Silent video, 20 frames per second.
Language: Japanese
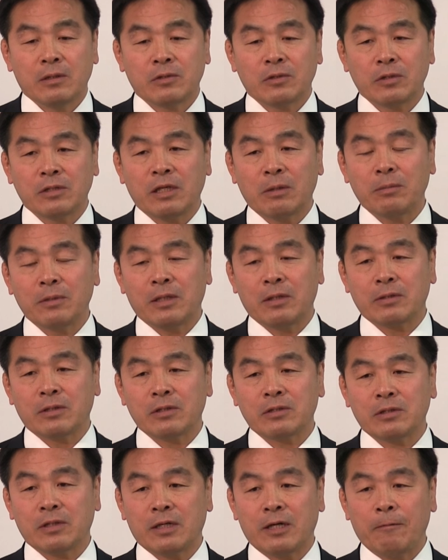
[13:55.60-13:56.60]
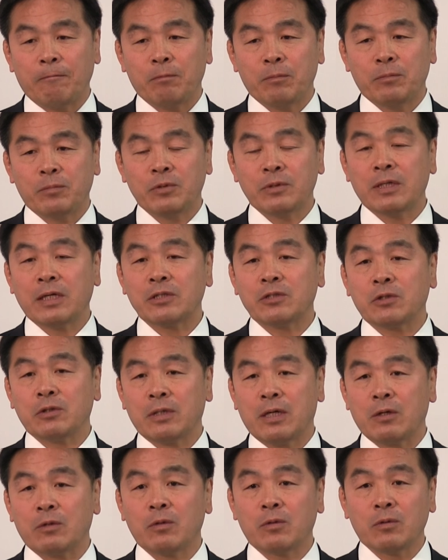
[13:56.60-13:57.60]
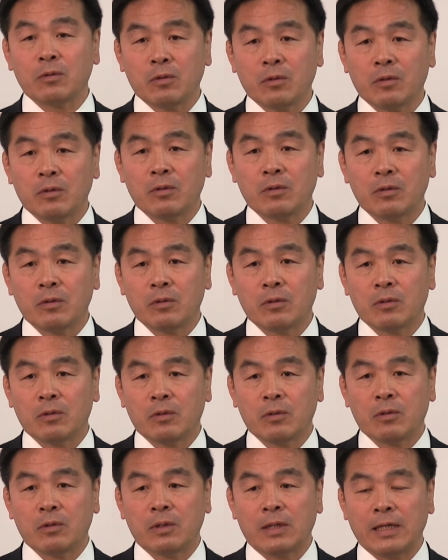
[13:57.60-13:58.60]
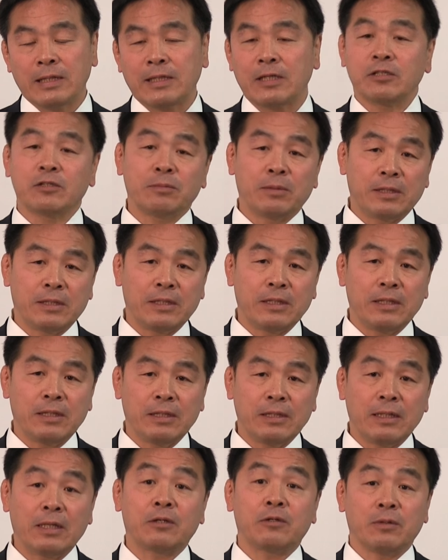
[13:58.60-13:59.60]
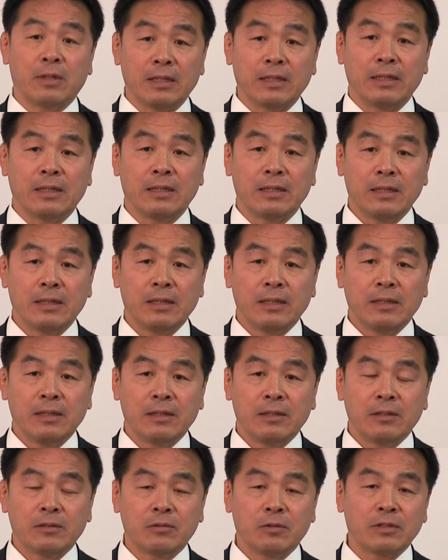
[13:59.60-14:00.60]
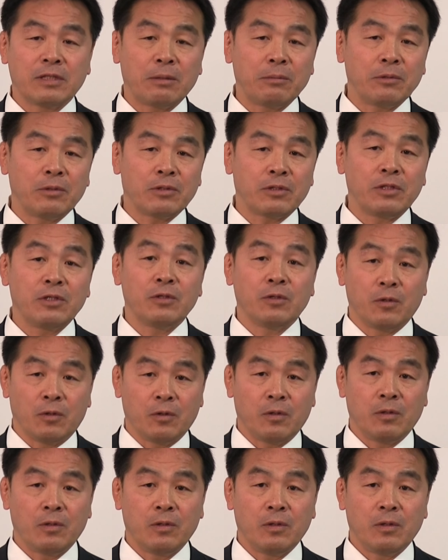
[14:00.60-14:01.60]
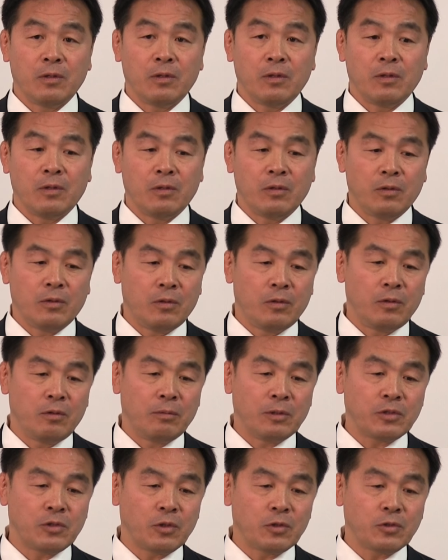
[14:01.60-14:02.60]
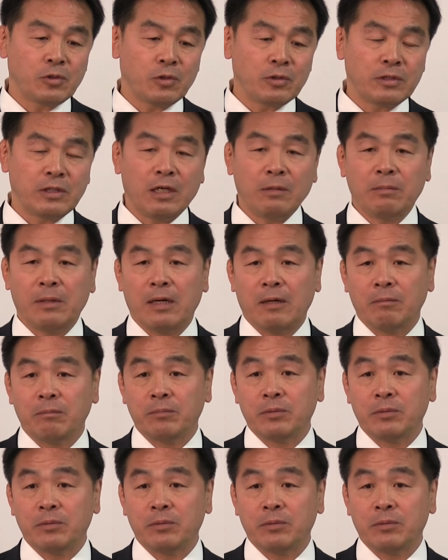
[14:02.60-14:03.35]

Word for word: そういった意味で私は文化庁が今後果たすべき役割、そのための機能、象徴していえば